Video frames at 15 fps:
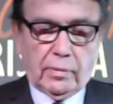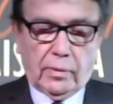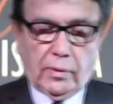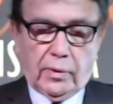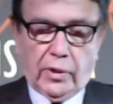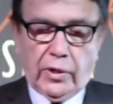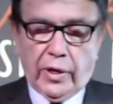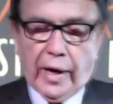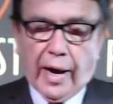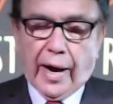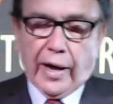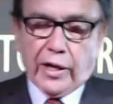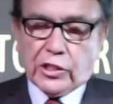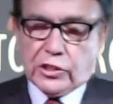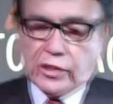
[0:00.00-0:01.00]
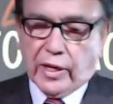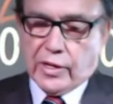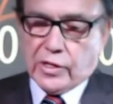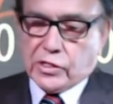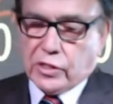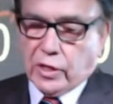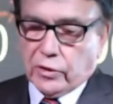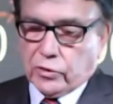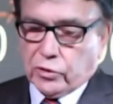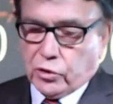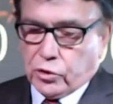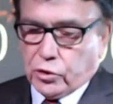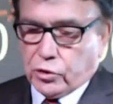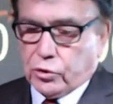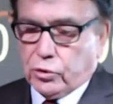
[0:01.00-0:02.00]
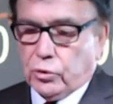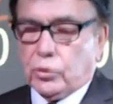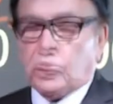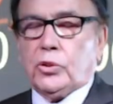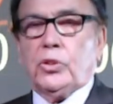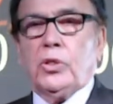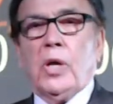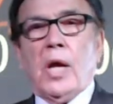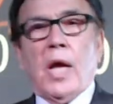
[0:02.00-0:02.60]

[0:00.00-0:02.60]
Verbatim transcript: E a ascensão de Jesus